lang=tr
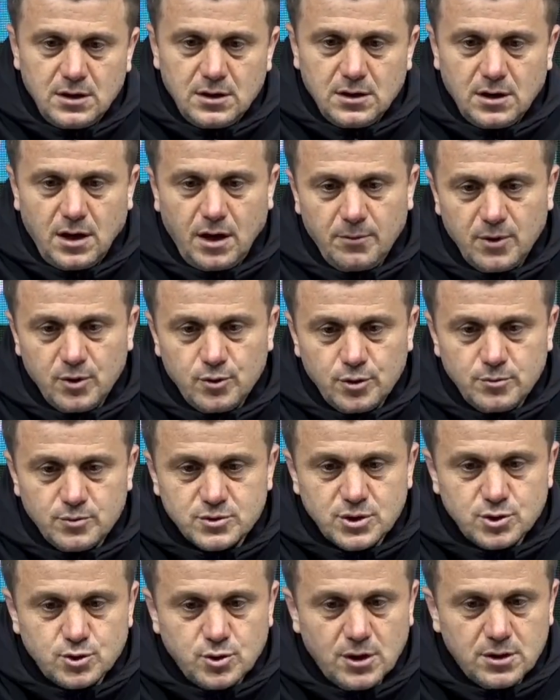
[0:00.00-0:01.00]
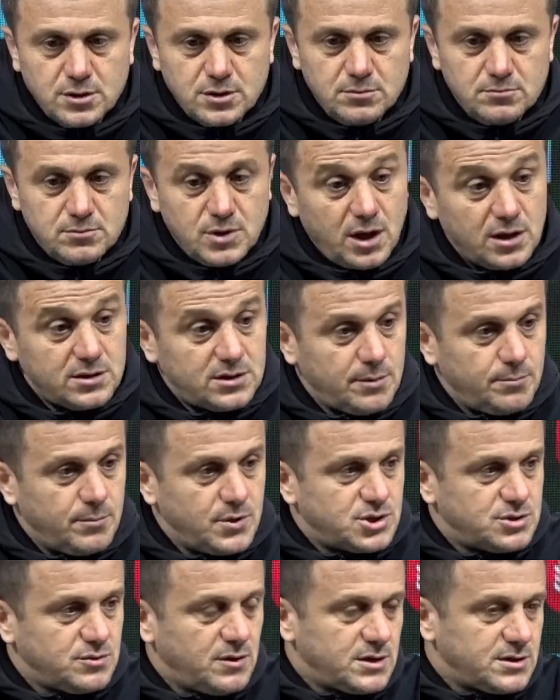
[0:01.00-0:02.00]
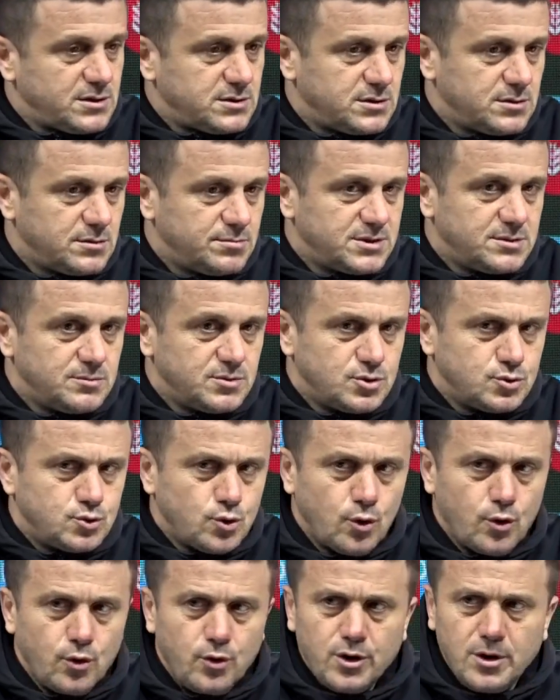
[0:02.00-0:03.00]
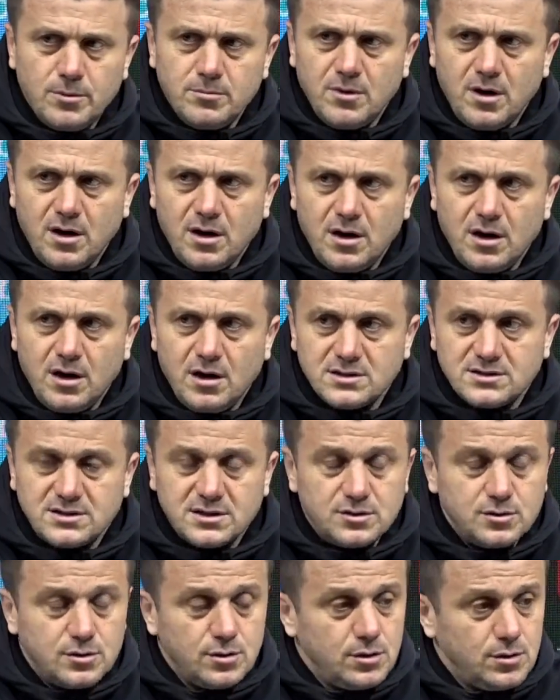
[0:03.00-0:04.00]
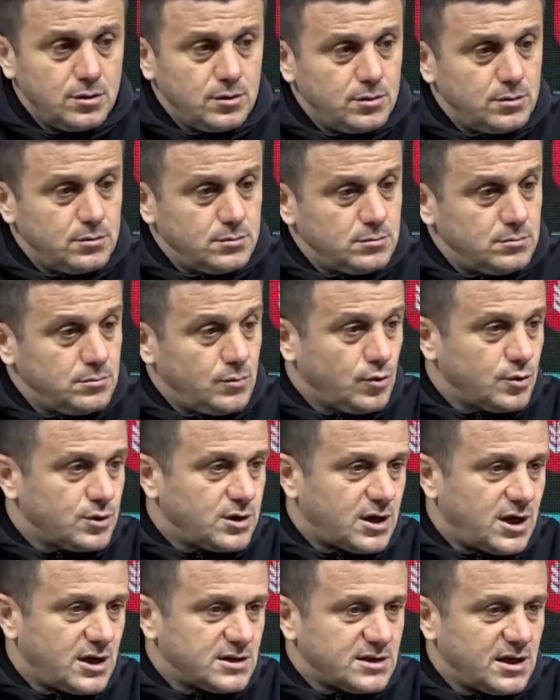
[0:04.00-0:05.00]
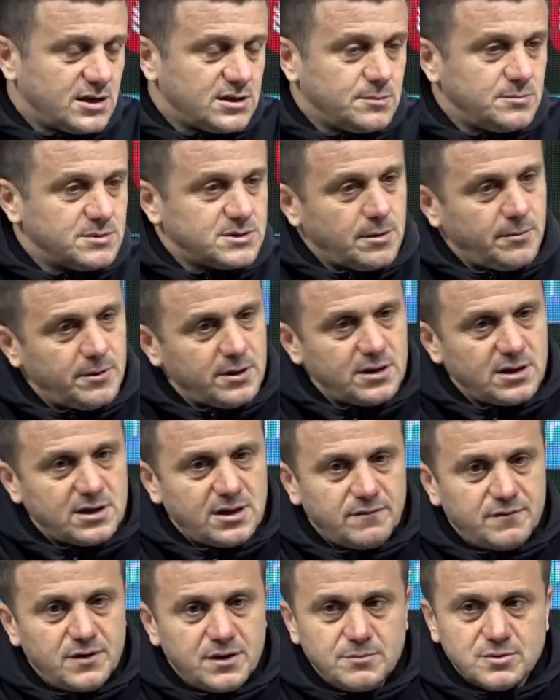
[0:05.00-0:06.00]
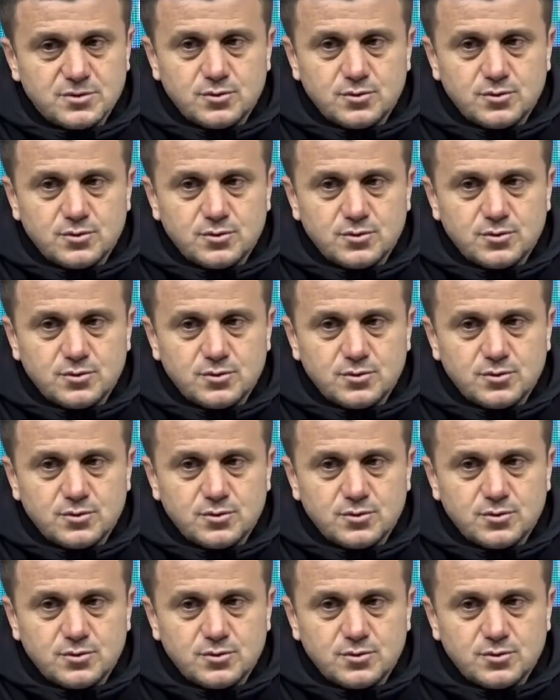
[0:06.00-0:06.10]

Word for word: ama önümüzde şu an bir Antep maçı var. Bizim için çok önem arz ediyor. Onu da kazandığımız zaman hedeflerimiz